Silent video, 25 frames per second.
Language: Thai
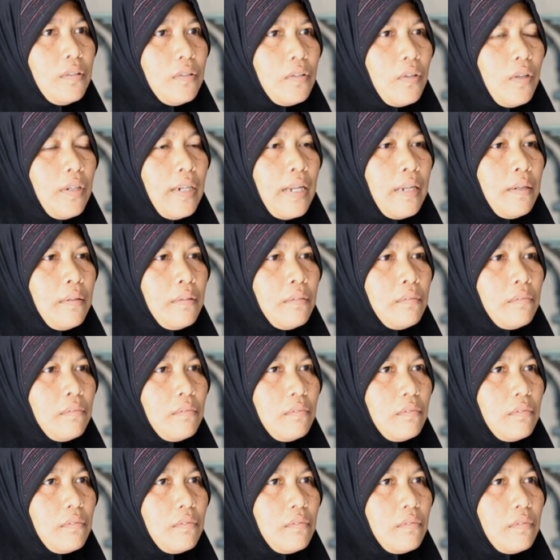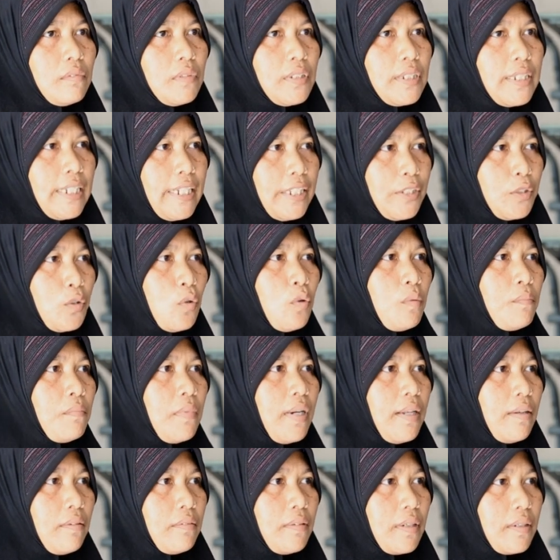ตอนนั้นสี่ทุ่ม
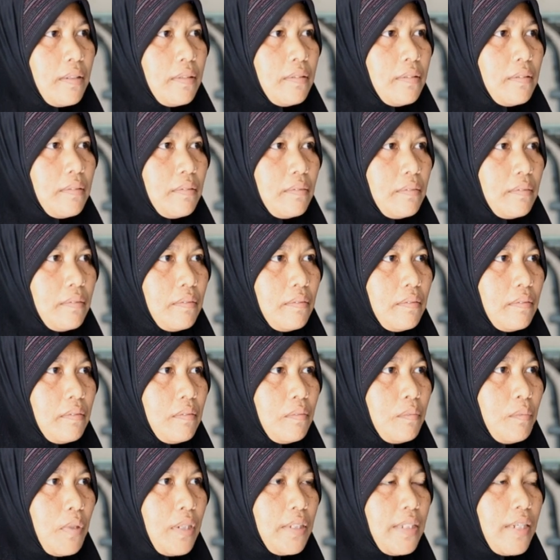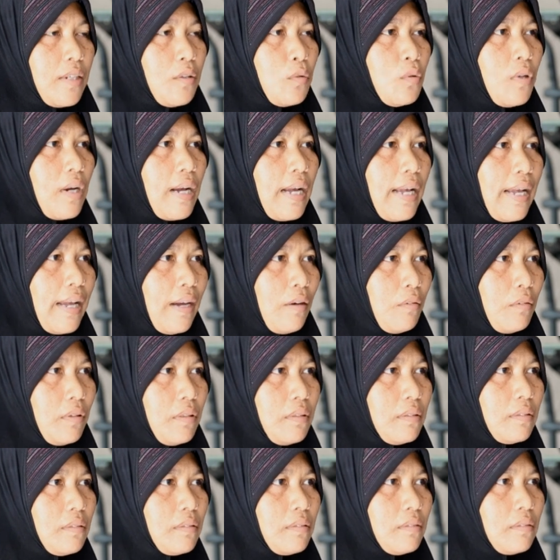แล้วค่ะเพิ่งจะรู้ข่าว
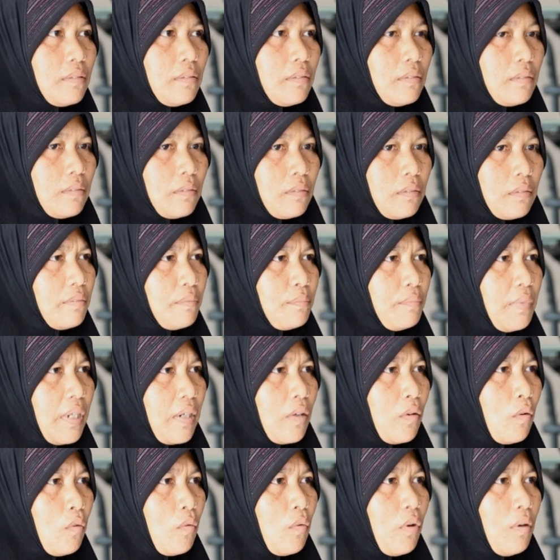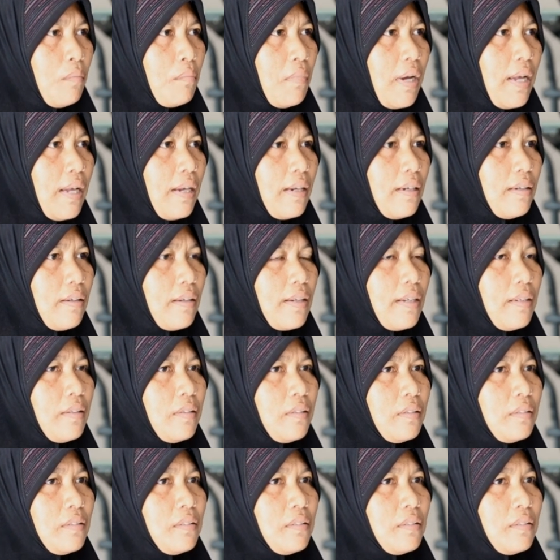เป็นกังวลมากแล้วก็